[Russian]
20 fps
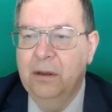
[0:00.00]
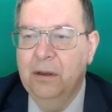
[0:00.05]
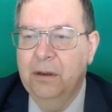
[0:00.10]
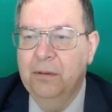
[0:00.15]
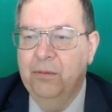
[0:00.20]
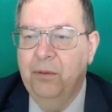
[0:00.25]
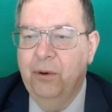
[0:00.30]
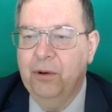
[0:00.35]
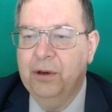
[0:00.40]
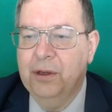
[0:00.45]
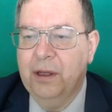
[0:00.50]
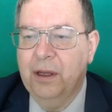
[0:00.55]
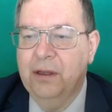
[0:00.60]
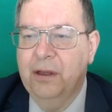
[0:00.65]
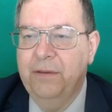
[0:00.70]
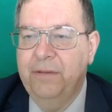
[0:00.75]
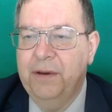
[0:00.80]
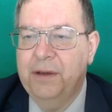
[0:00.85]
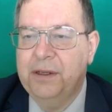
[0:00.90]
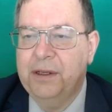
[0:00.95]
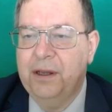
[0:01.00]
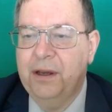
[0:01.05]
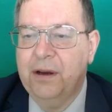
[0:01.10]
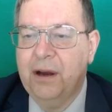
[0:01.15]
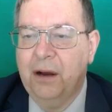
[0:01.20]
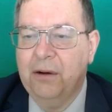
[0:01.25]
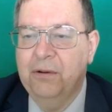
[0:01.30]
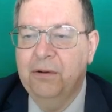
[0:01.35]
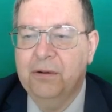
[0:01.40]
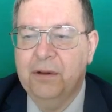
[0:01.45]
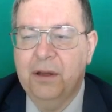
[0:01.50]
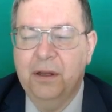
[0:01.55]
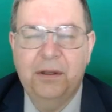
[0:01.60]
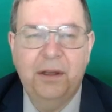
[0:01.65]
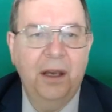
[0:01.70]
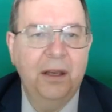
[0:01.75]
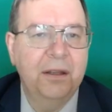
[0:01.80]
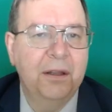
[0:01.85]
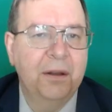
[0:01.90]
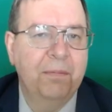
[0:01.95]
могут и навести какую-то
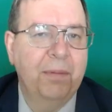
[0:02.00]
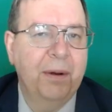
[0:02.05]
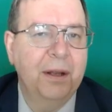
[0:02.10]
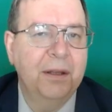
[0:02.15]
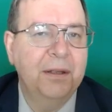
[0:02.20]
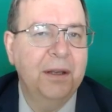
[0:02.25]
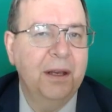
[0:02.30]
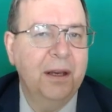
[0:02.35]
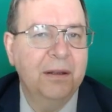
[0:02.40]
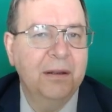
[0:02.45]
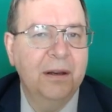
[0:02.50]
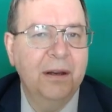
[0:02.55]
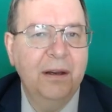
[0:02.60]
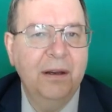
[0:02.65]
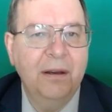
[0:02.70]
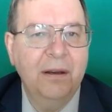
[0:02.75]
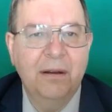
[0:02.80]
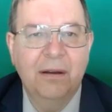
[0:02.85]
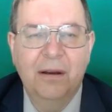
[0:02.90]
тень на плетень, да?